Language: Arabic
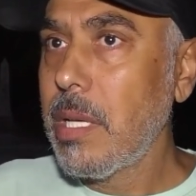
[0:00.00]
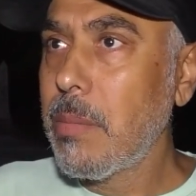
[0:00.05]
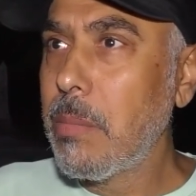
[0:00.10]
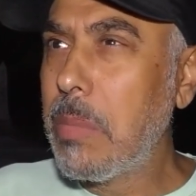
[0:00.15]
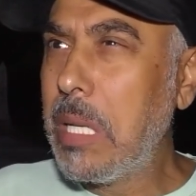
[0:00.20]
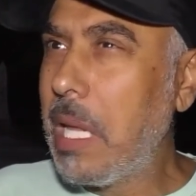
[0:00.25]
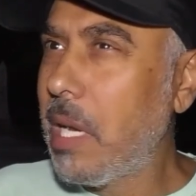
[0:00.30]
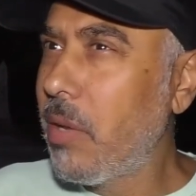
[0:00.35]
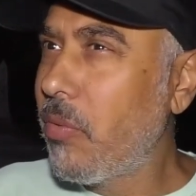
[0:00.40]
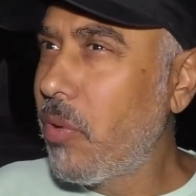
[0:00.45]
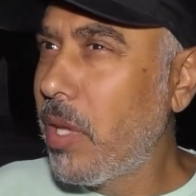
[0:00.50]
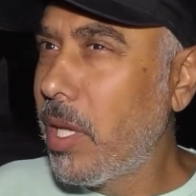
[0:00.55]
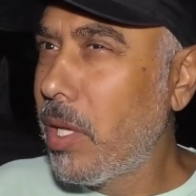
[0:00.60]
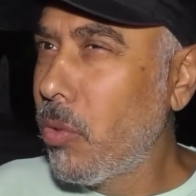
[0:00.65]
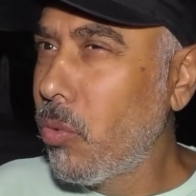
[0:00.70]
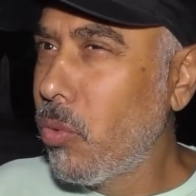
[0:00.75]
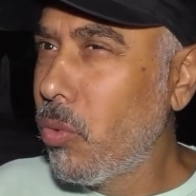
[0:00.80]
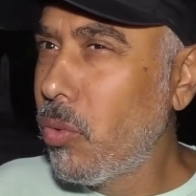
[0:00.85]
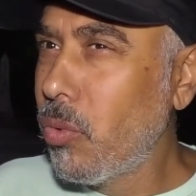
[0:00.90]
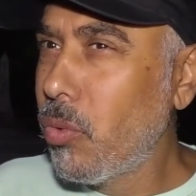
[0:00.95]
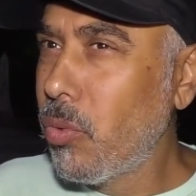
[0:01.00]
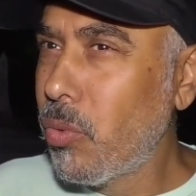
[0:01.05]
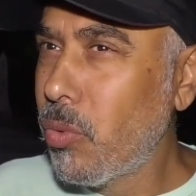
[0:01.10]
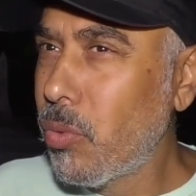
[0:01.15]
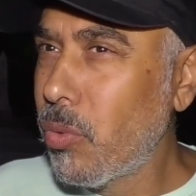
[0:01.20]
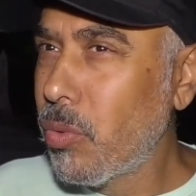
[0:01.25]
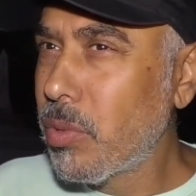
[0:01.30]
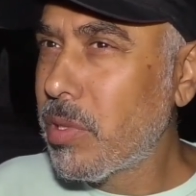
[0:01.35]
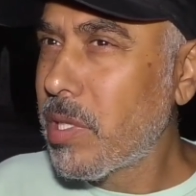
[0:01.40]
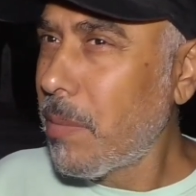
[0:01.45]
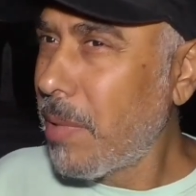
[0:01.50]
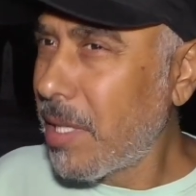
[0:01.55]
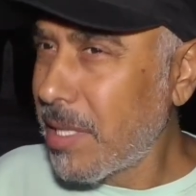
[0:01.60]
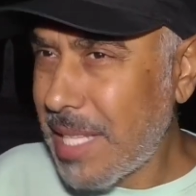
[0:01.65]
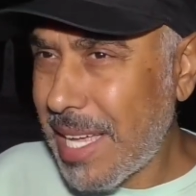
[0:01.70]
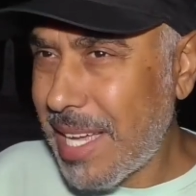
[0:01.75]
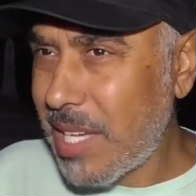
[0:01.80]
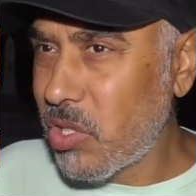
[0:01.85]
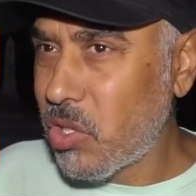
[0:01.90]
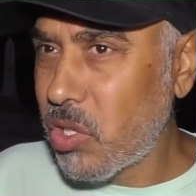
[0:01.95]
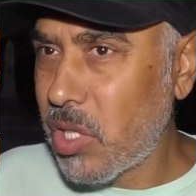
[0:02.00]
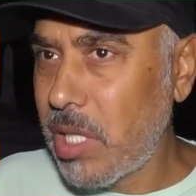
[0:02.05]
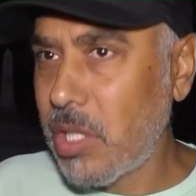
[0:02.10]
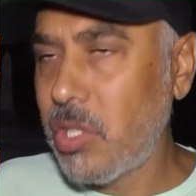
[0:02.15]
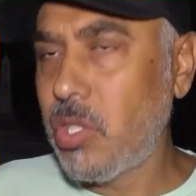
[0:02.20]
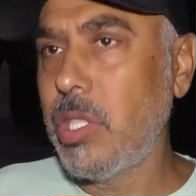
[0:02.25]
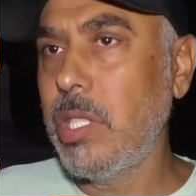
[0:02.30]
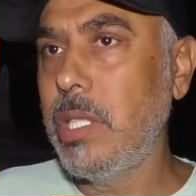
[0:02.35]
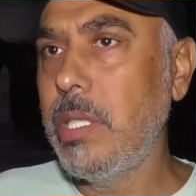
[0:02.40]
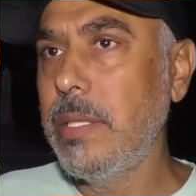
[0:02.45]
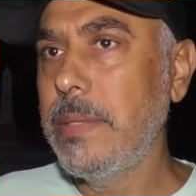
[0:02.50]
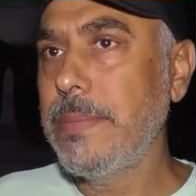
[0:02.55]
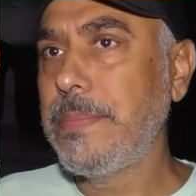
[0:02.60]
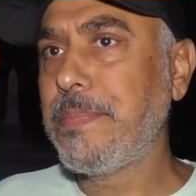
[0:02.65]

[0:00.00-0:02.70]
بال 2017 هيك شيء